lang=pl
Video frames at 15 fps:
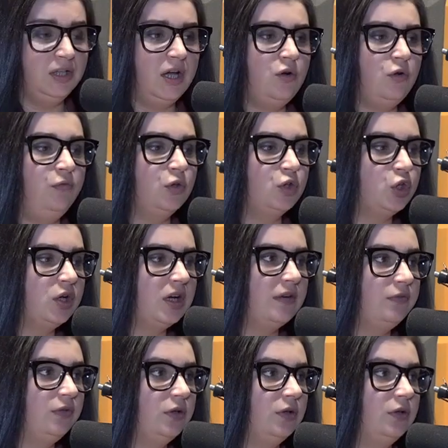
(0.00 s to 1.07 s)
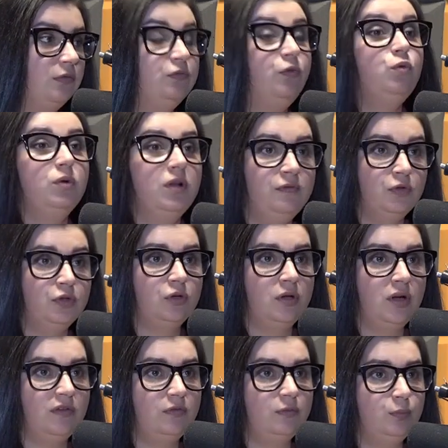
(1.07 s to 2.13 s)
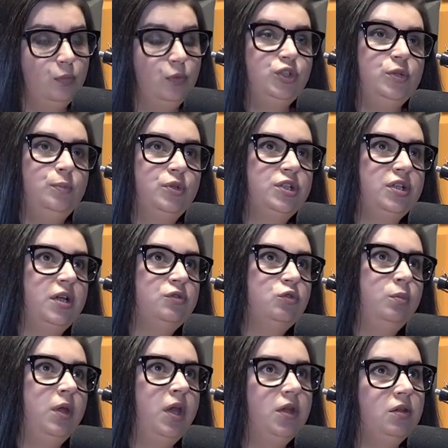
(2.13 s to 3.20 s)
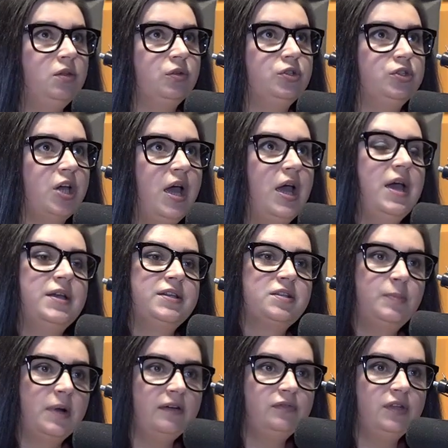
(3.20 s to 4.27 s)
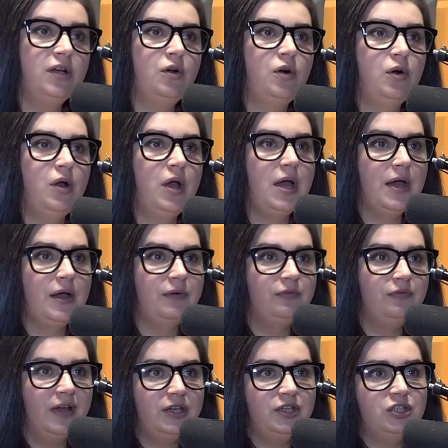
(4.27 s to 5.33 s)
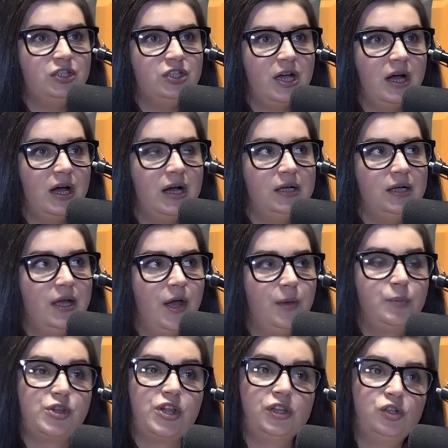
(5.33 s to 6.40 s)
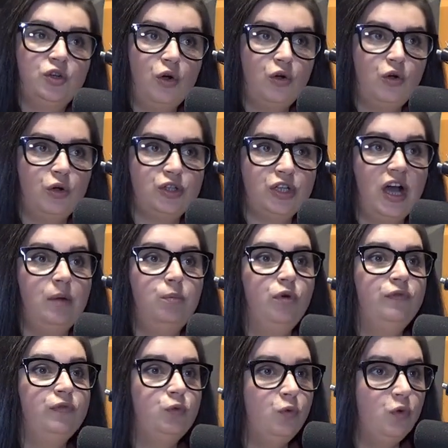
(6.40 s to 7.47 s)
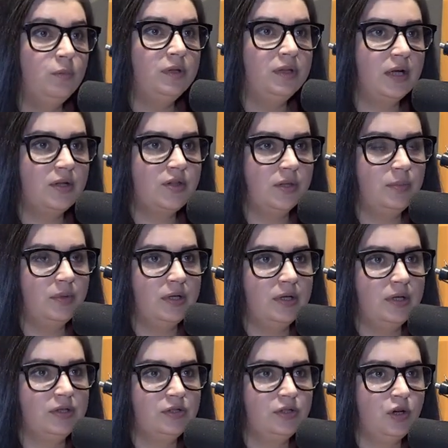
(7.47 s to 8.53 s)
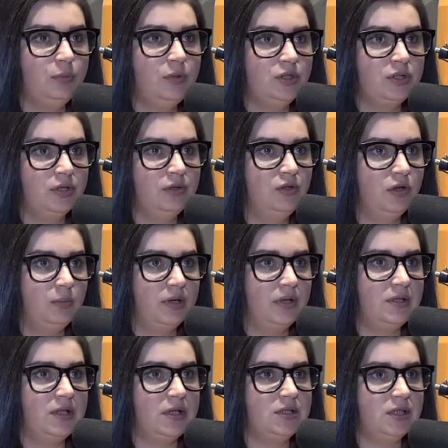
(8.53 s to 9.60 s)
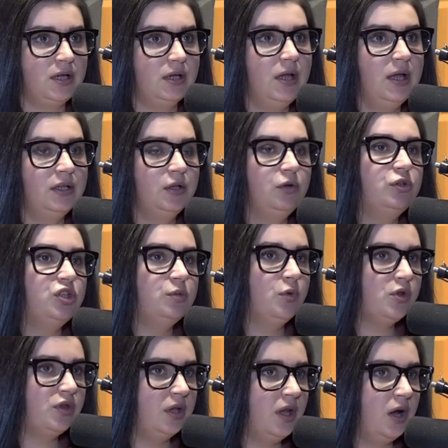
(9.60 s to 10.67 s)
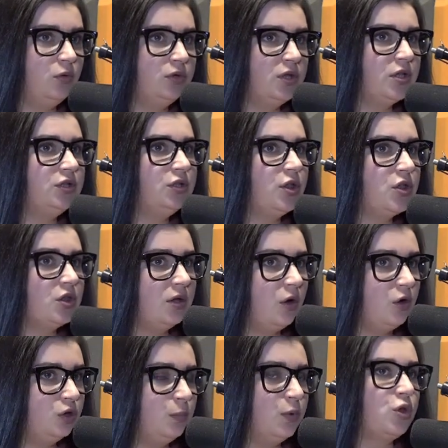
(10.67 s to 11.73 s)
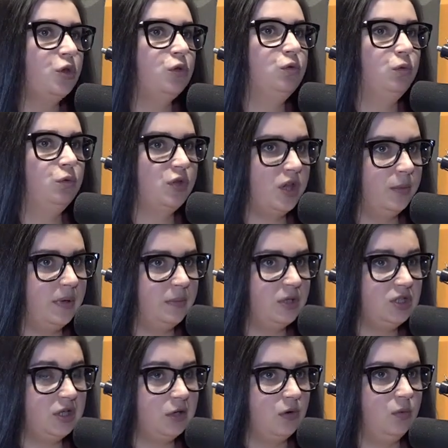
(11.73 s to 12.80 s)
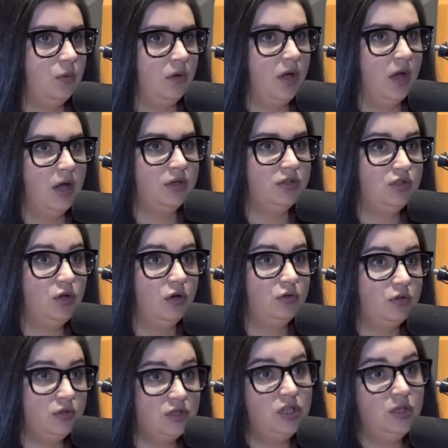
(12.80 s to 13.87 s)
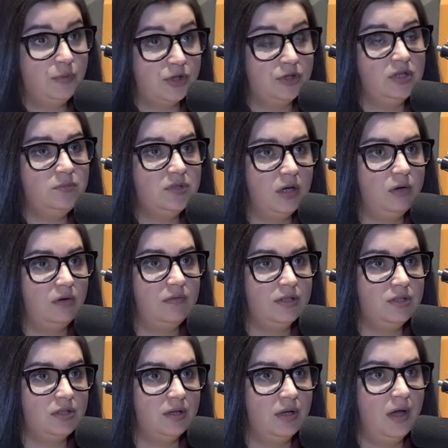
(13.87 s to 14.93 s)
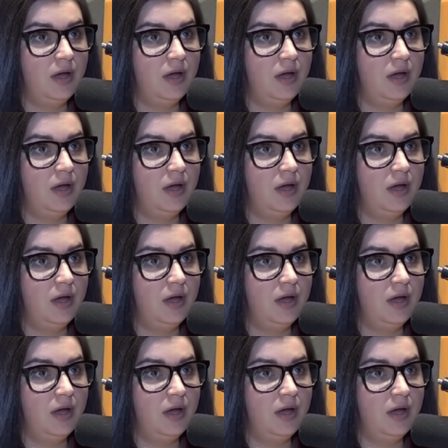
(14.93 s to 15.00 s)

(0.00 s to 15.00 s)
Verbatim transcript: jako fotograf, y, w ogóle fotograf, musi posiadać umiejętność sprawnego wejścia przed kogoś albo w tłum, tak żeby zrobić dobre zdjęcia. Tego się można nauczyć, czy od początku trzeba mieć taką zdolność i przy tym zachować